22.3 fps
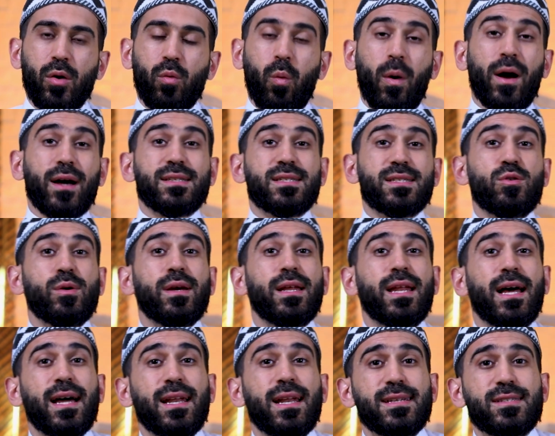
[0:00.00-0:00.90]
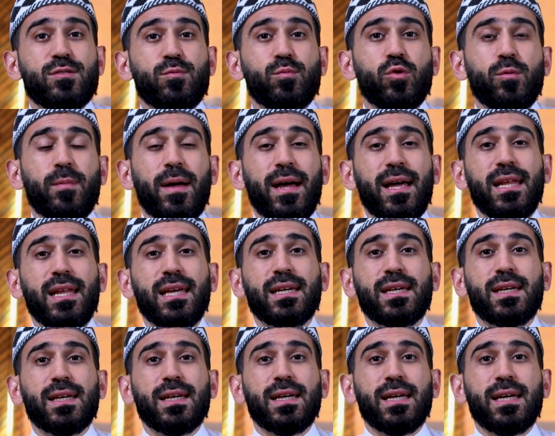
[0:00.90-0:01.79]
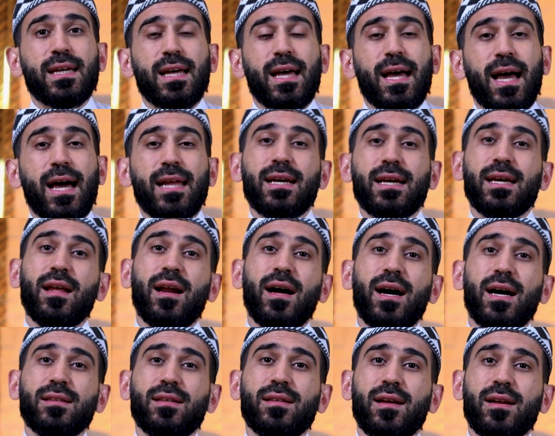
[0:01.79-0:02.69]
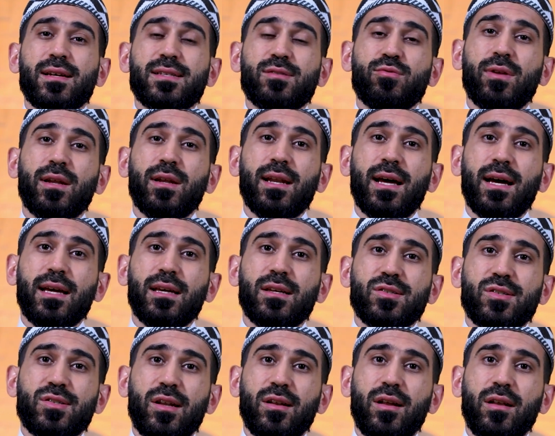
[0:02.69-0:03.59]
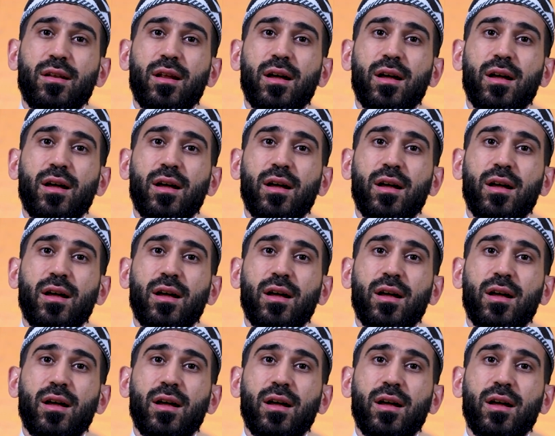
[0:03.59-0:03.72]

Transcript: وقد سئل انس بن مالك عن قراءة رسول الله صلى